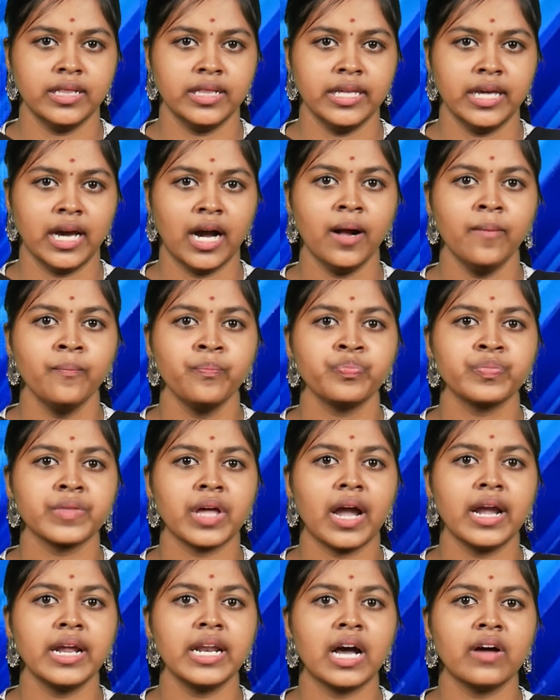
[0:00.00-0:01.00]
இந்தியா
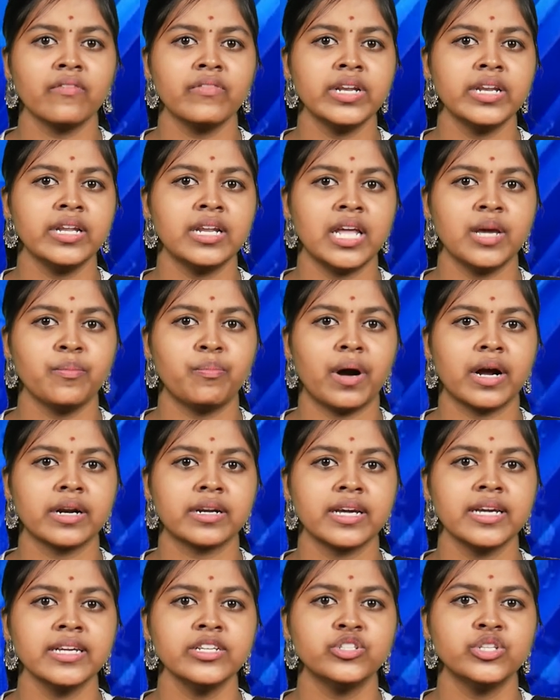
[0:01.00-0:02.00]
ஐநாவின்
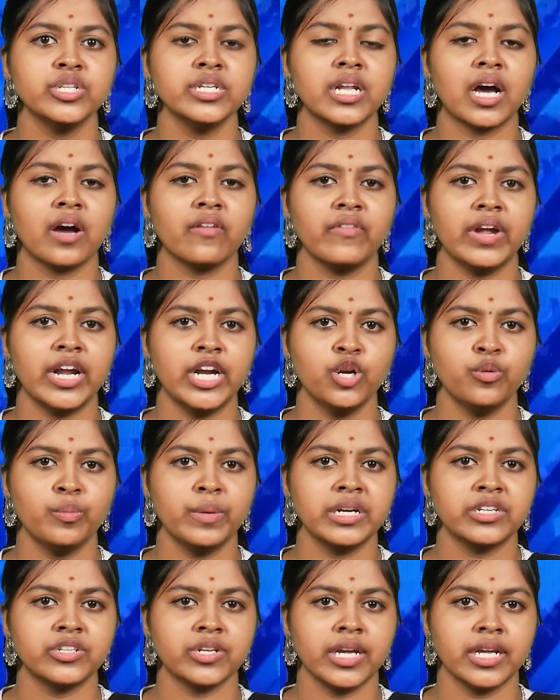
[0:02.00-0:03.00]
நிலைப்பாட்டை சீனா
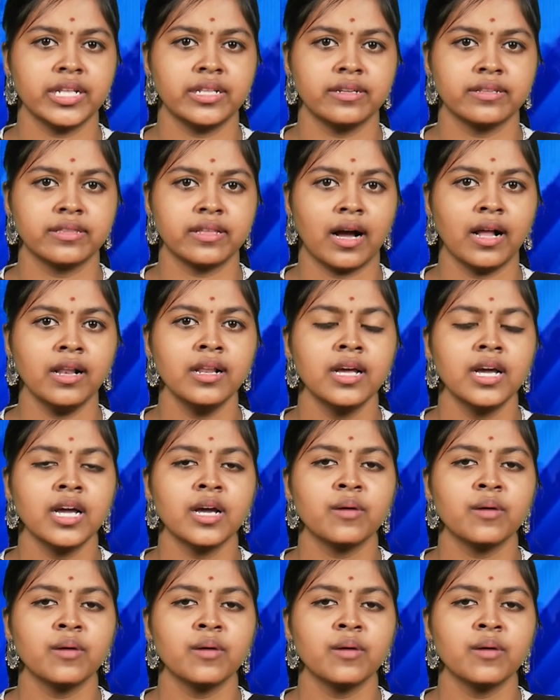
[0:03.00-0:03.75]
வேண்டுமென்றே எதிர்த்தால்